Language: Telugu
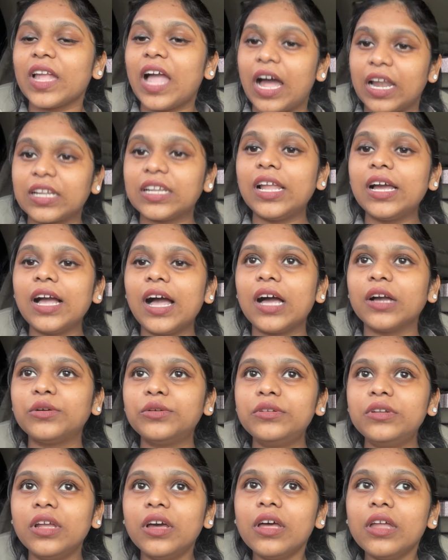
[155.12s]
అట్లా
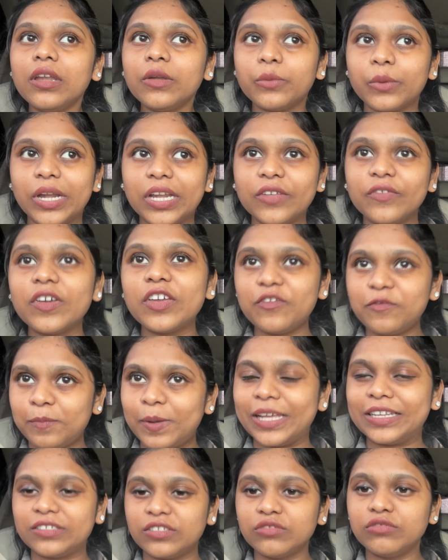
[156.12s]
కాకుండా ట్వంటీ ఫైవ్
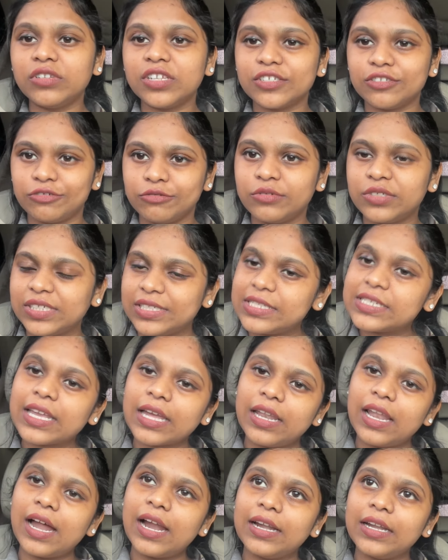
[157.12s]
ప్లస్ ఉన్న స్టూడెంట్స్కి
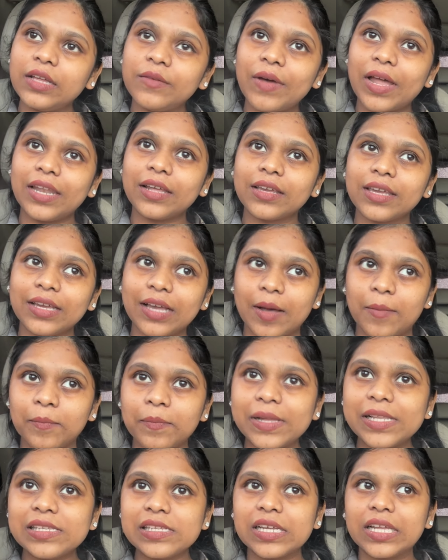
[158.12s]
ఎలా అంటే వాళ్ళకి
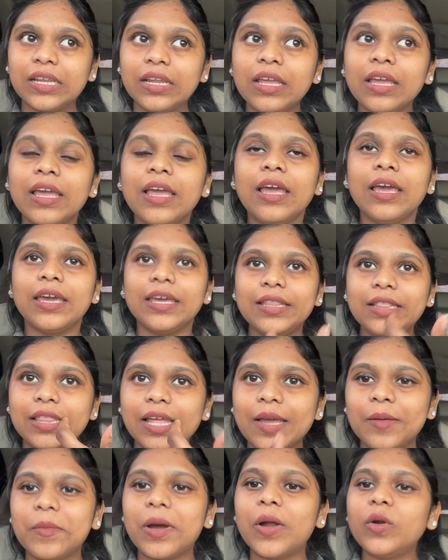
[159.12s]
కంపల్సరీ ఇంత
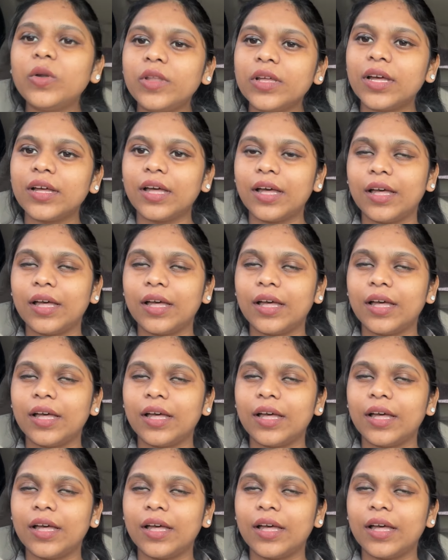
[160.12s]
అమౌంట్